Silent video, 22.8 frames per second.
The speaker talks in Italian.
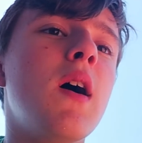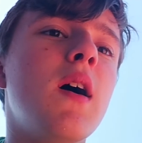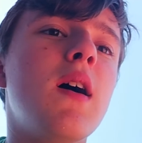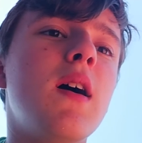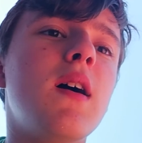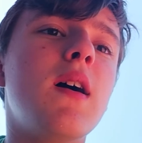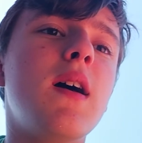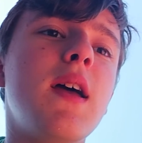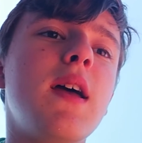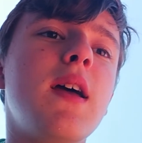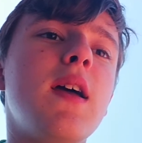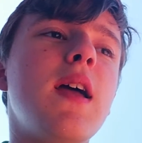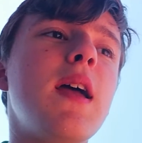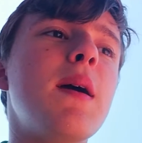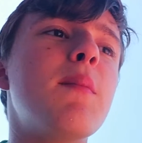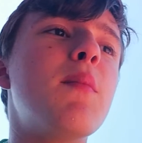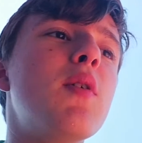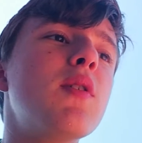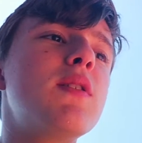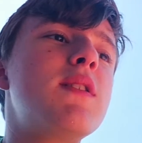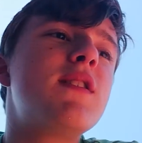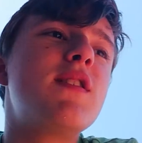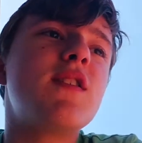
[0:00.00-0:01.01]
eh,
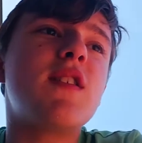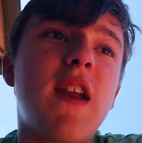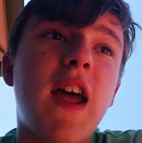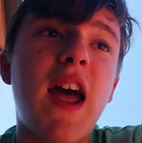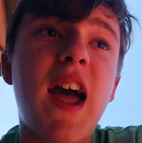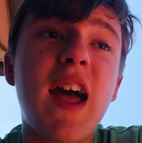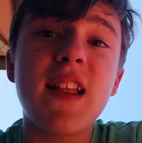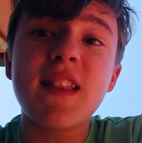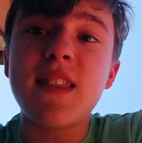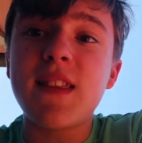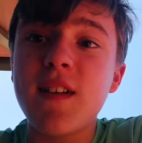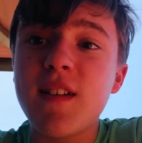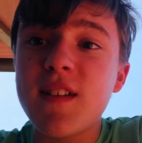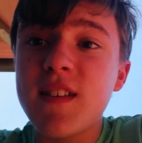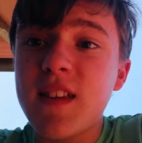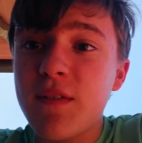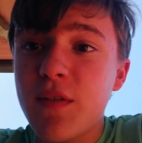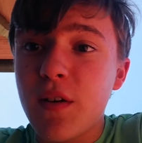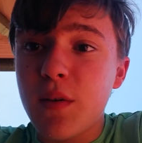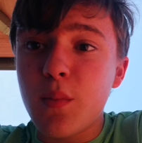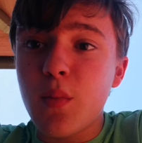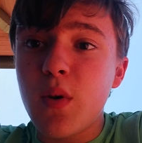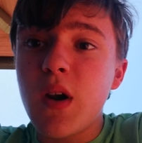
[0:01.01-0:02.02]
emozionante. Questa
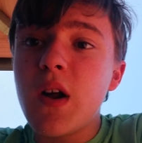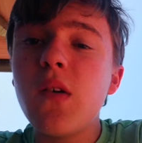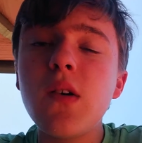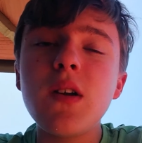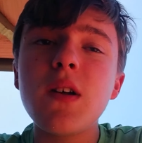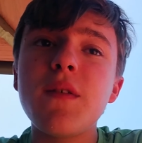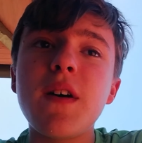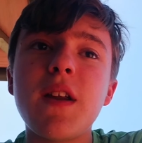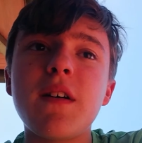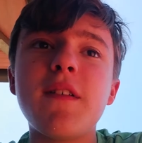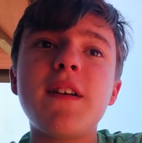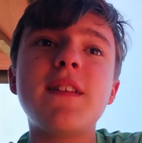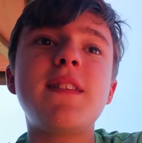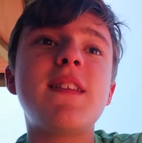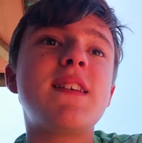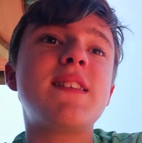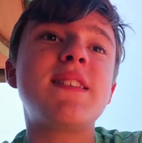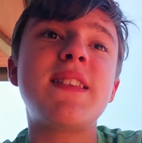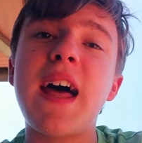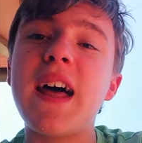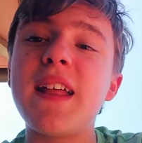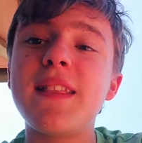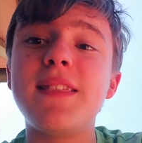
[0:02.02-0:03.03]
Formula 1 veramente
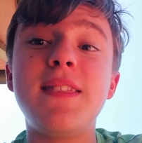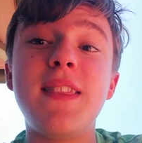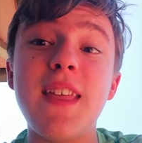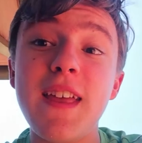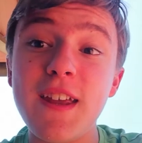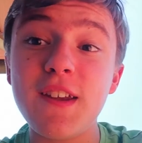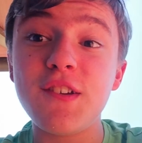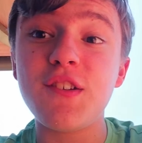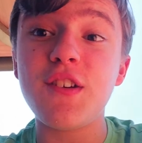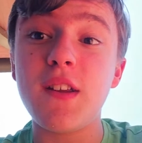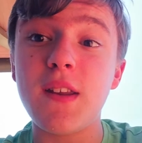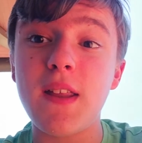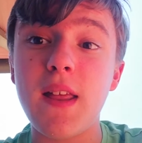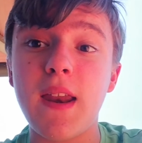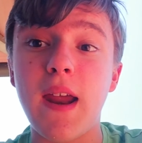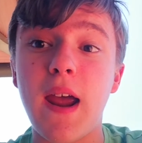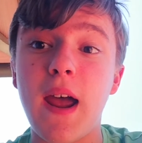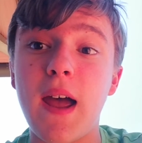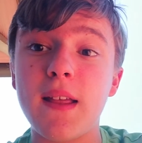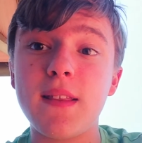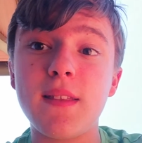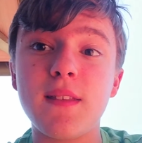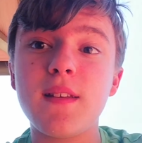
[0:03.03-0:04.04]
sta
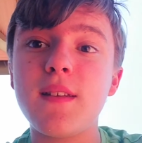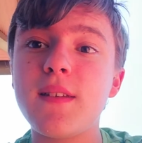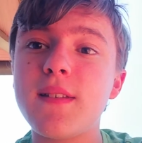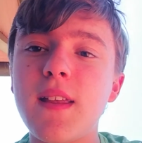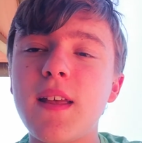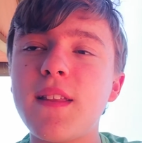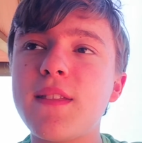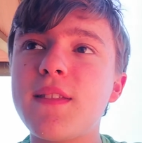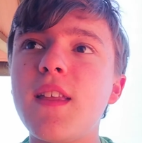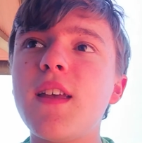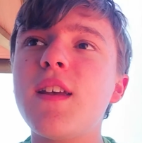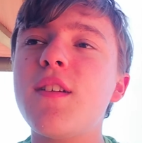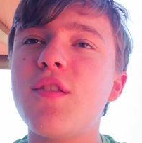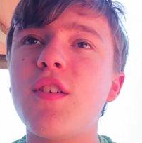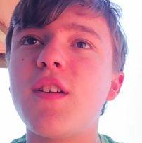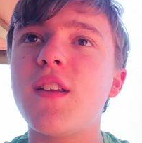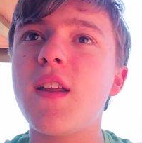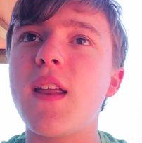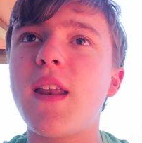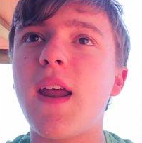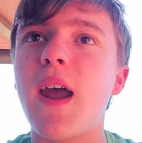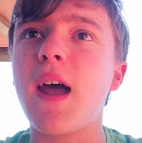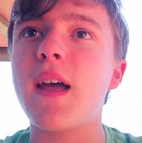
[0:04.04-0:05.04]
degenerando, sta
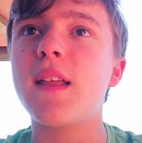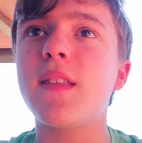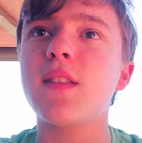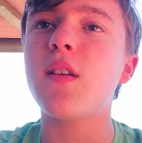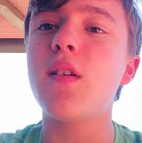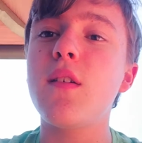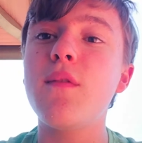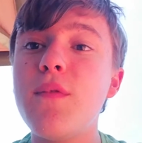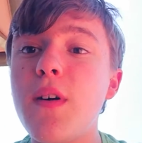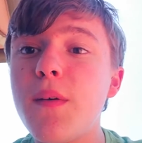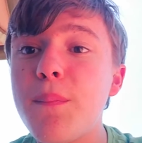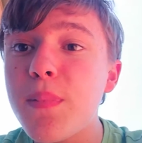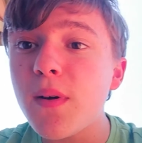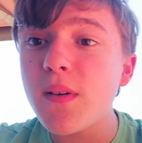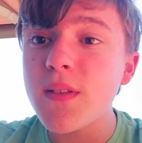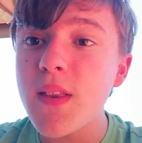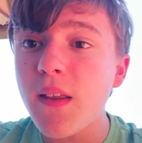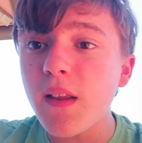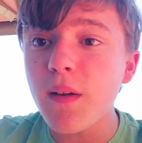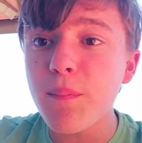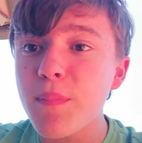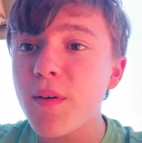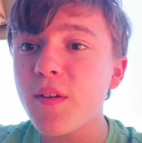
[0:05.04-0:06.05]
degenerando. Non vi ho
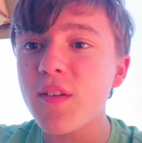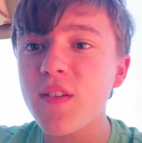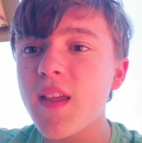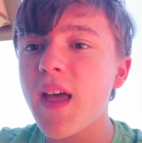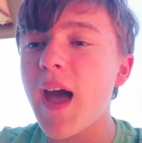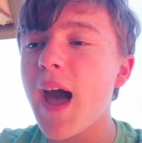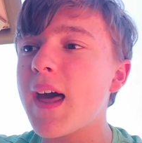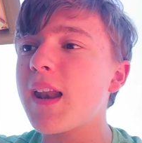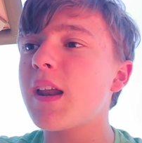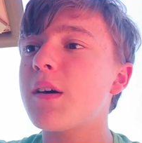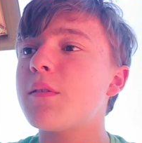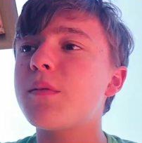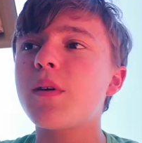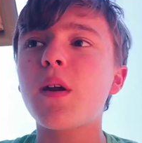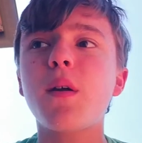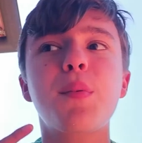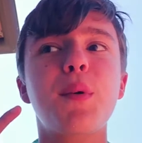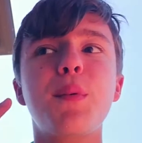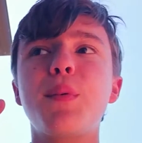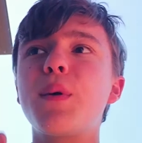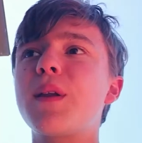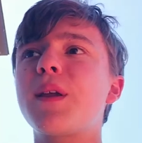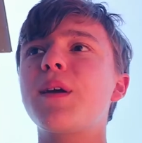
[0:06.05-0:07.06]
portato al post gara
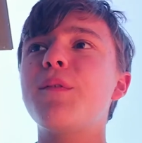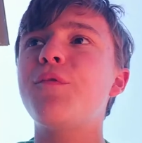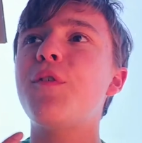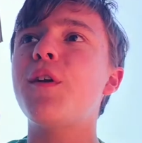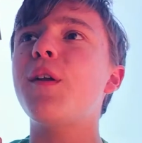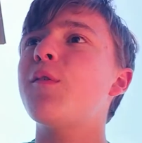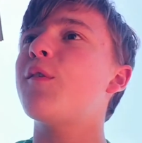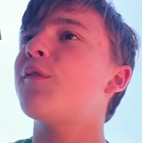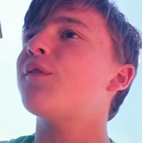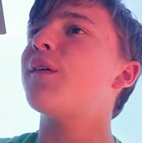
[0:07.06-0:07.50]
proprio perché volevo